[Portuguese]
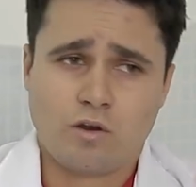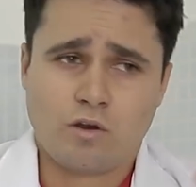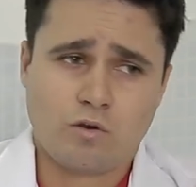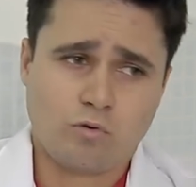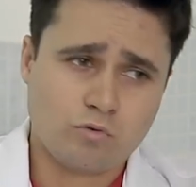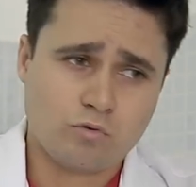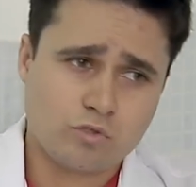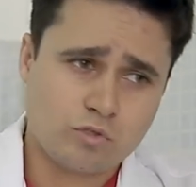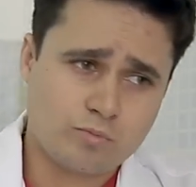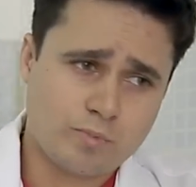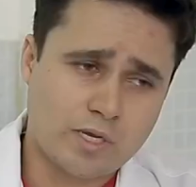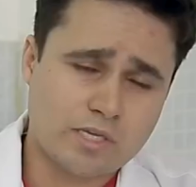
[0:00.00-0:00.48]

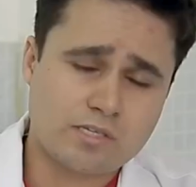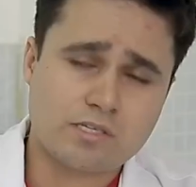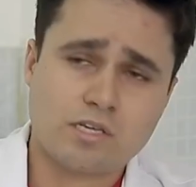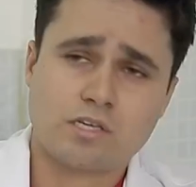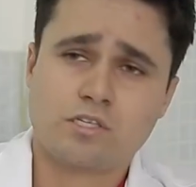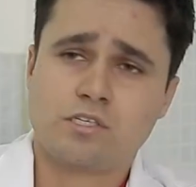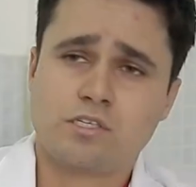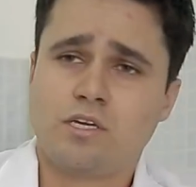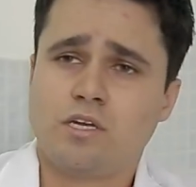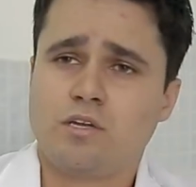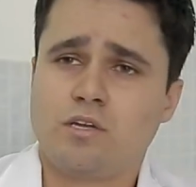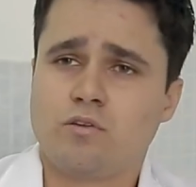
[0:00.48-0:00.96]
nos
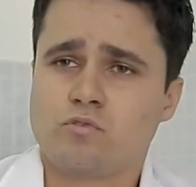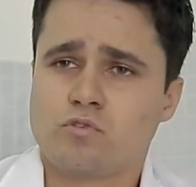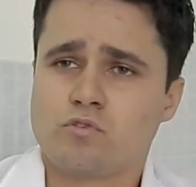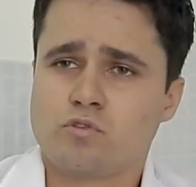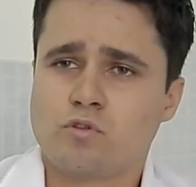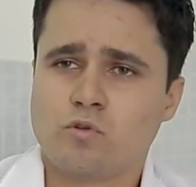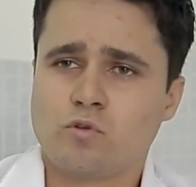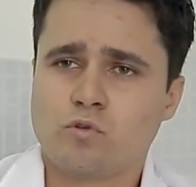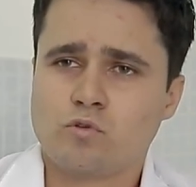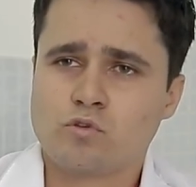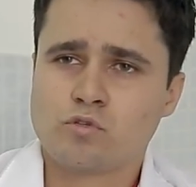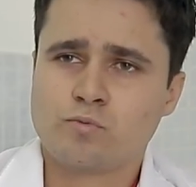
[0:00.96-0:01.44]
passageiros
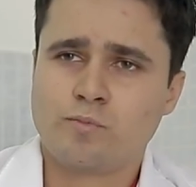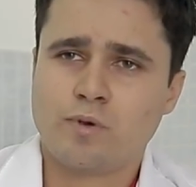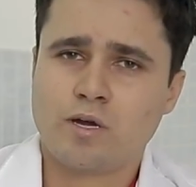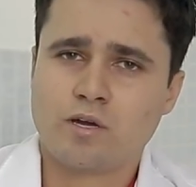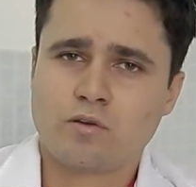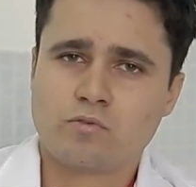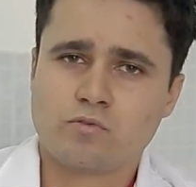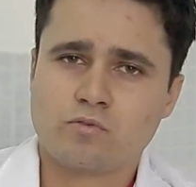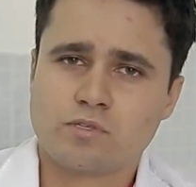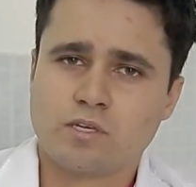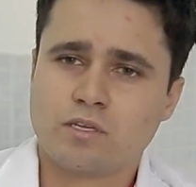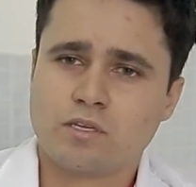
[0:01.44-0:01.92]
do, dos
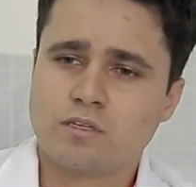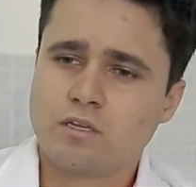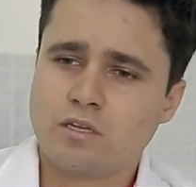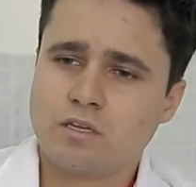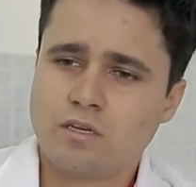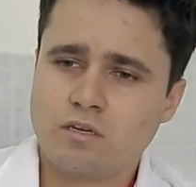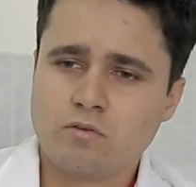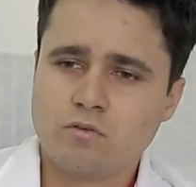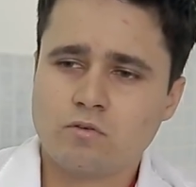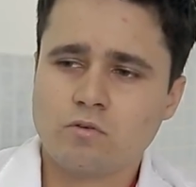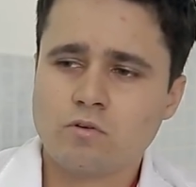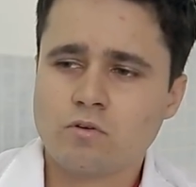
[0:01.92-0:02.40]
bancos
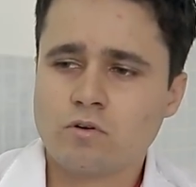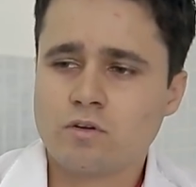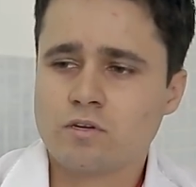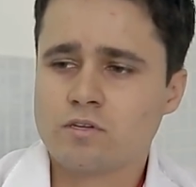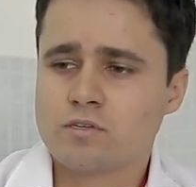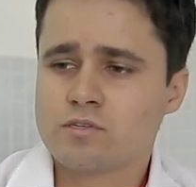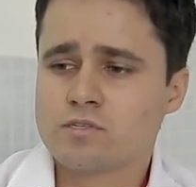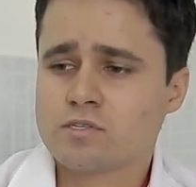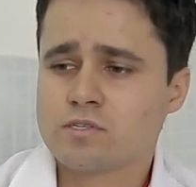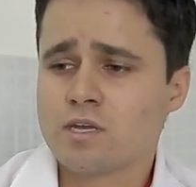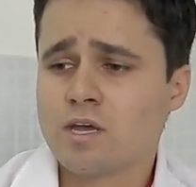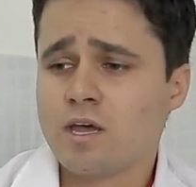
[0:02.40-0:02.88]

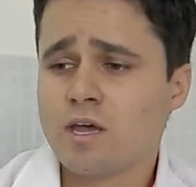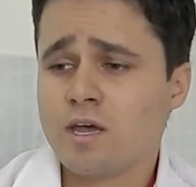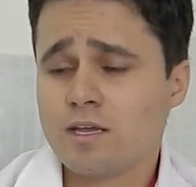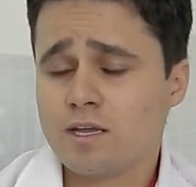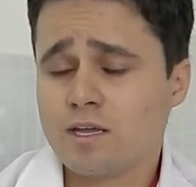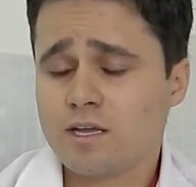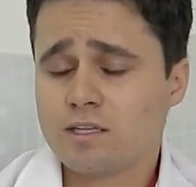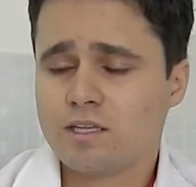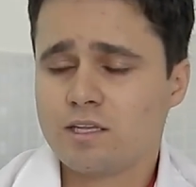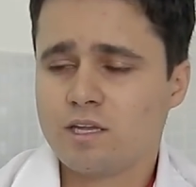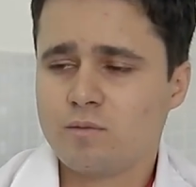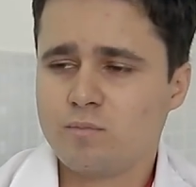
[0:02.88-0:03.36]
anteriores
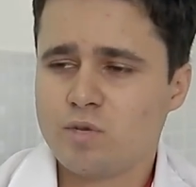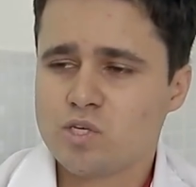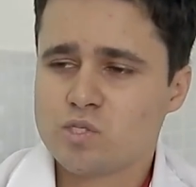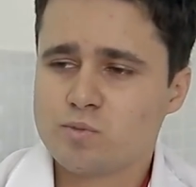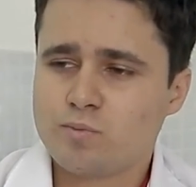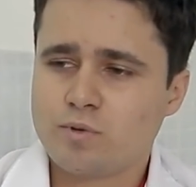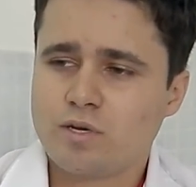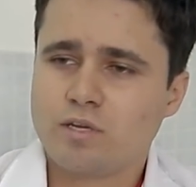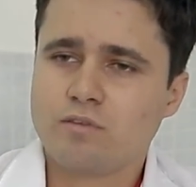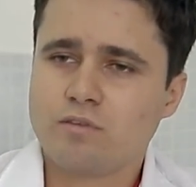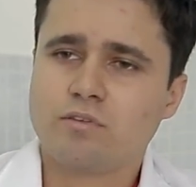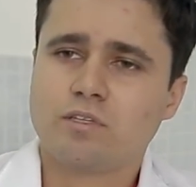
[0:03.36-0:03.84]
e até
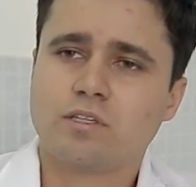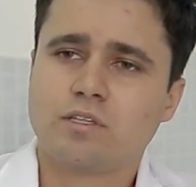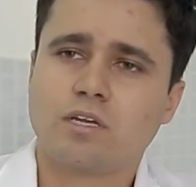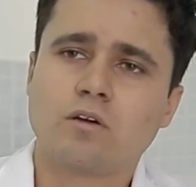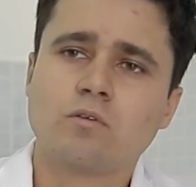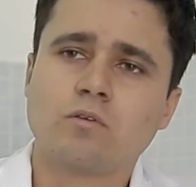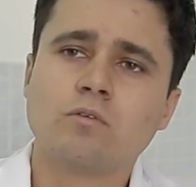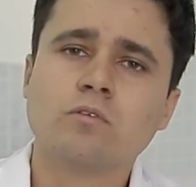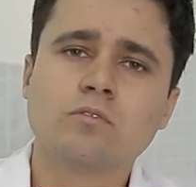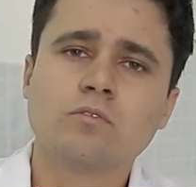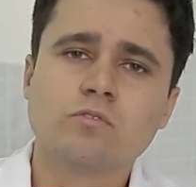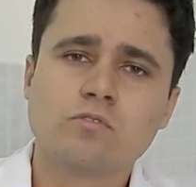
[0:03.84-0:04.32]
mesmo para
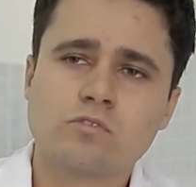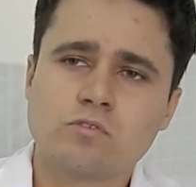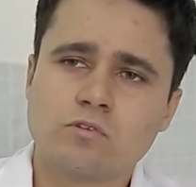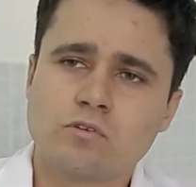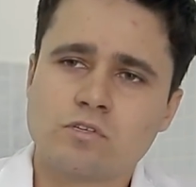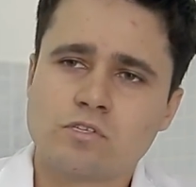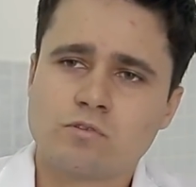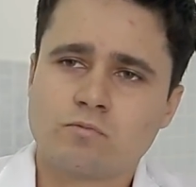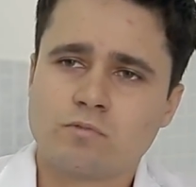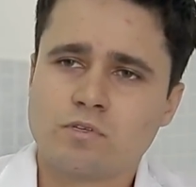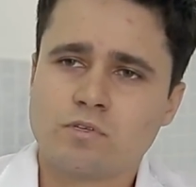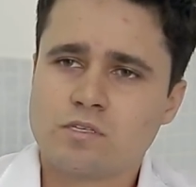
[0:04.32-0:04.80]
evitar
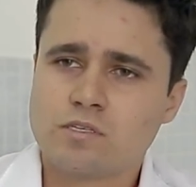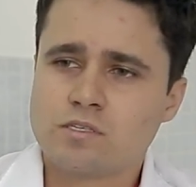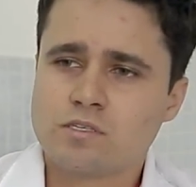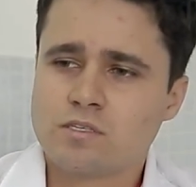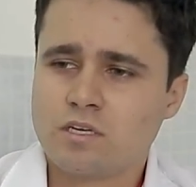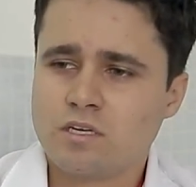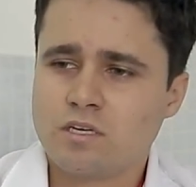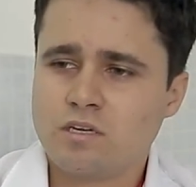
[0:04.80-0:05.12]
contusões com esses